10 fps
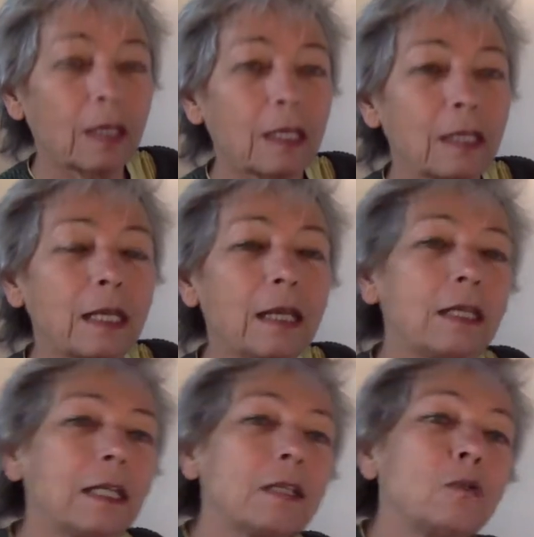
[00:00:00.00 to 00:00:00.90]
in den
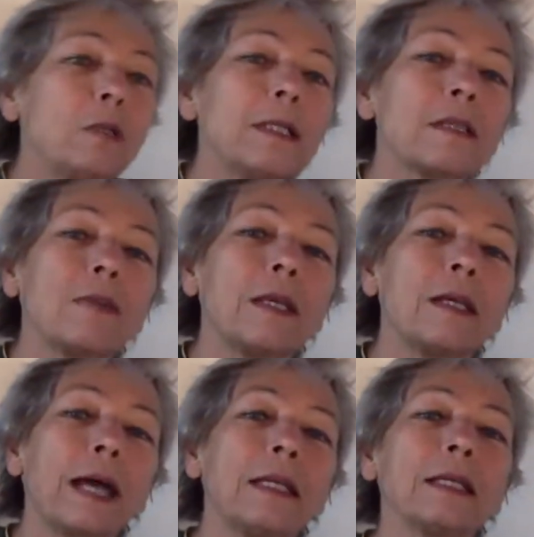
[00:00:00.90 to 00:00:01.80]
ich Julies
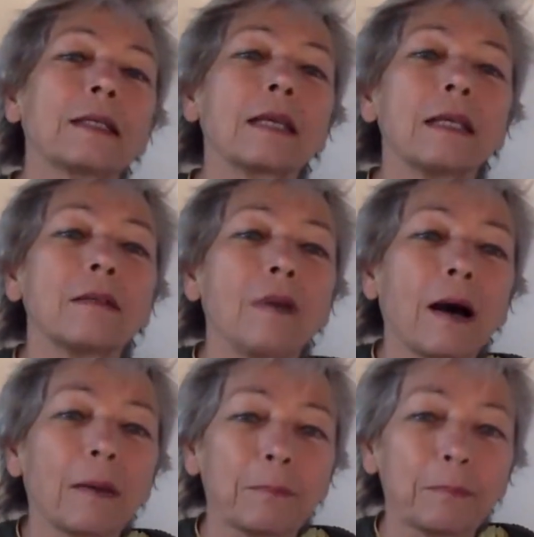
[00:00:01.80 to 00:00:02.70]
wegen eingetreten war.